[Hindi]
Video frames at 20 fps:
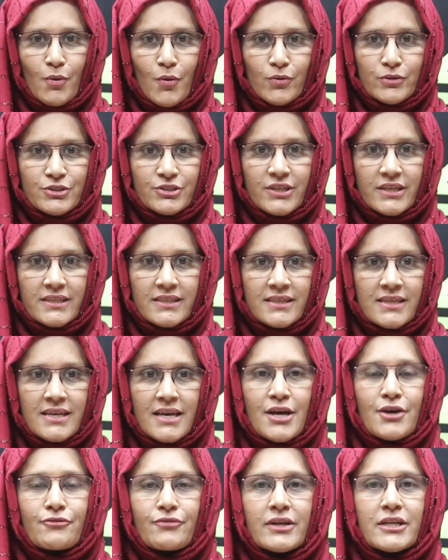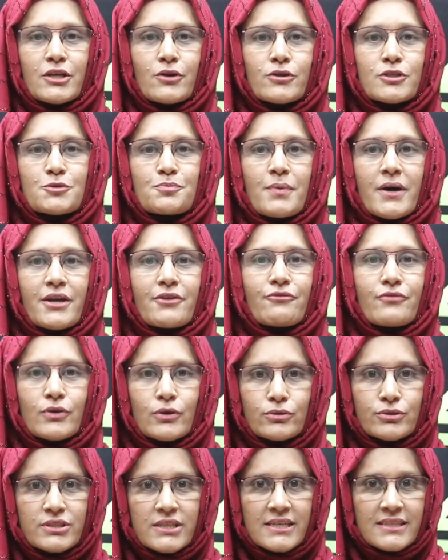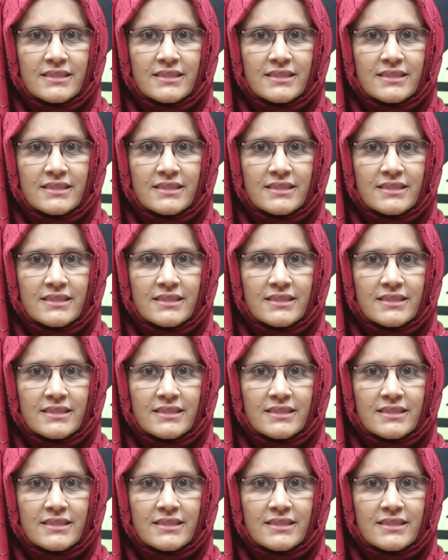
पहुंच गई वीडियोस पर व्यूज की